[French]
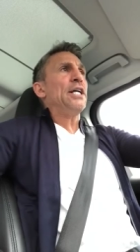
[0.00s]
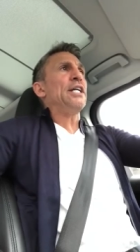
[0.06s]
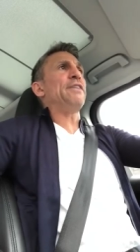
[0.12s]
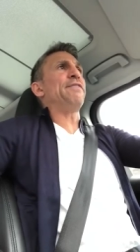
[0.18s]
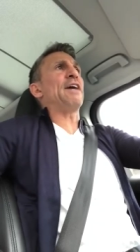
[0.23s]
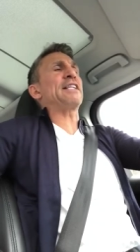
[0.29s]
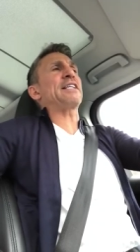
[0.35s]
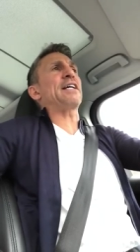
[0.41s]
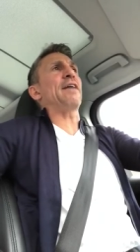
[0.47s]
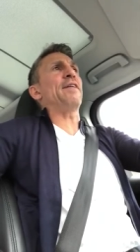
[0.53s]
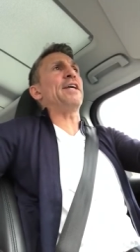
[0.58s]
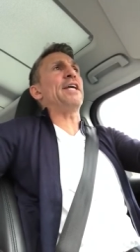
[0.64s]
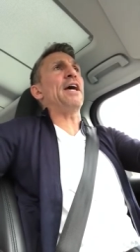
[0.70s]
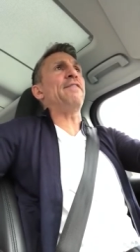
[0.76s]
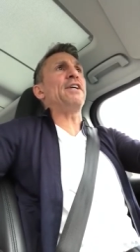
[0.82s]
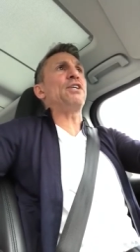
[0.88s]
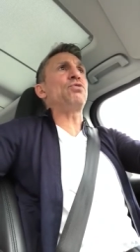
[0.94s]
il va
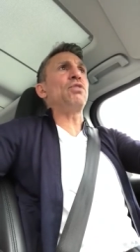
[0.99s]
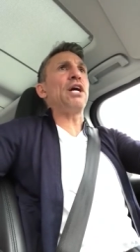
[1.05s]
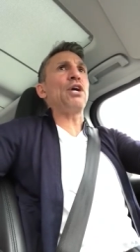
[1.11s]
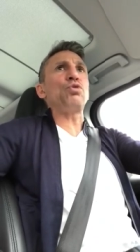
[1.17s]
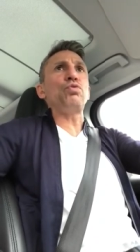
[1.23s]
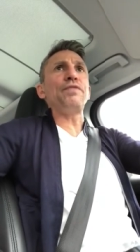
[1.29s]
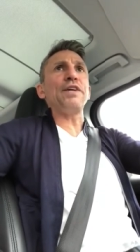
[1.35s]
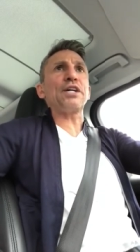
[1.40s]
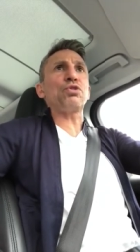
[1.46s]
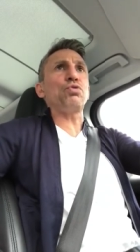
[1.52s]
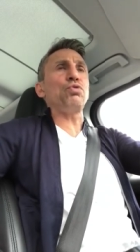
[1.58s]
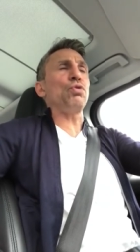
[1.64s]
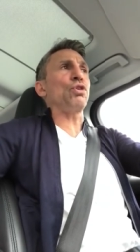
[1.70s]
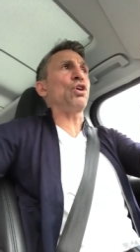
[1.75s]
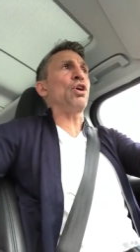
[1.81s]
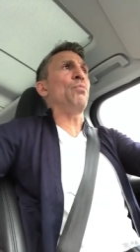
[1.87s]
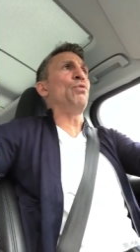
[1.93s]
travailler avec de la
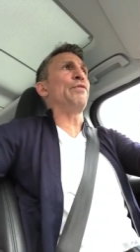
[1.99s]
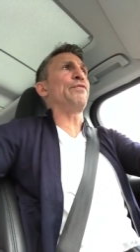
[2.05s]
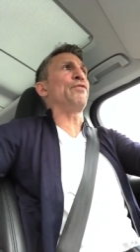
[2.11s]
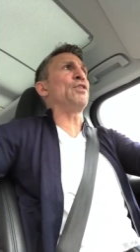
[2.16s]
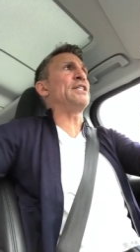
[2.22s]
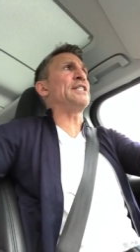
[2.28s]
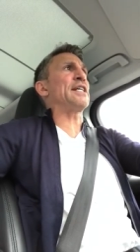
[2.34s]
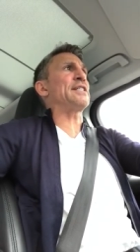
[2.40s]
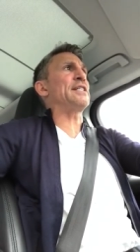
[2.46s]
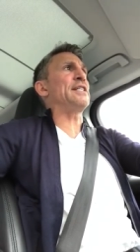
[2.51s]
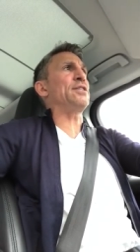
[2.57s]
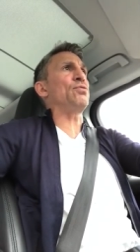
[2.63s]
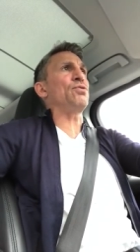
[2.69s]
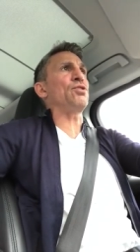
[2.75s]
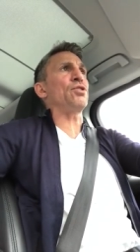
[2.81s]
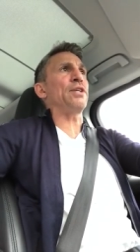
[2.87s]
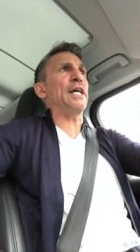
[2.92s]
couverture, comme le font les
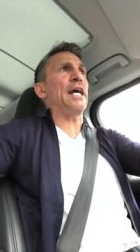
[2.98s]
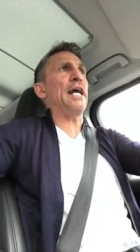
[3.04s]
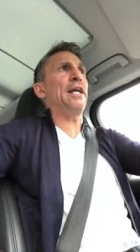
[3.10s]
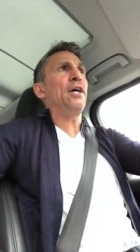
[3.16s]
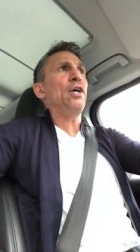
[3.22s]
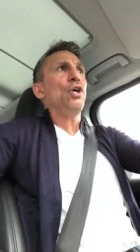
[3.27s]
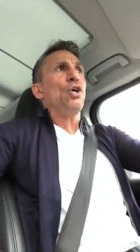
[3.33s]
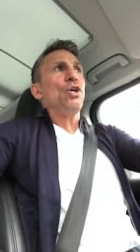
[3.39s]
institutionnels,